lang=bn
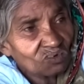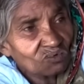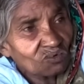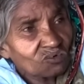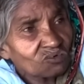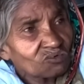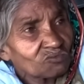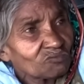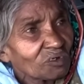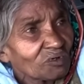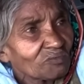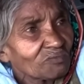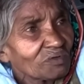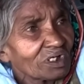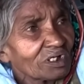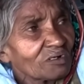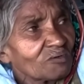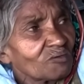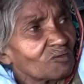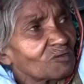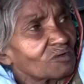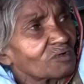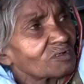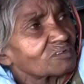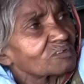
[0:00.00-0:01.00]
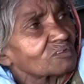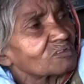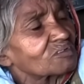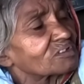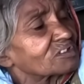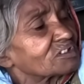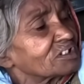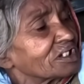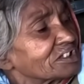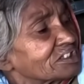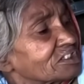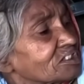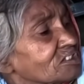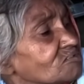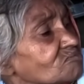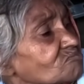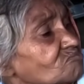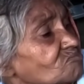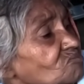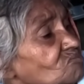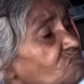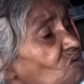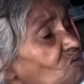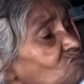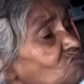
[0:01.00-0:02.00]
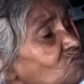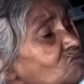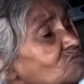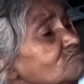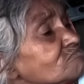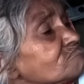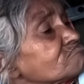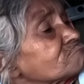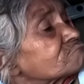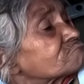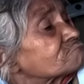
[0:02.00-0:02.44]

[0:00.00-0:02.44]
তখন বাবা হাঁক যাই তখন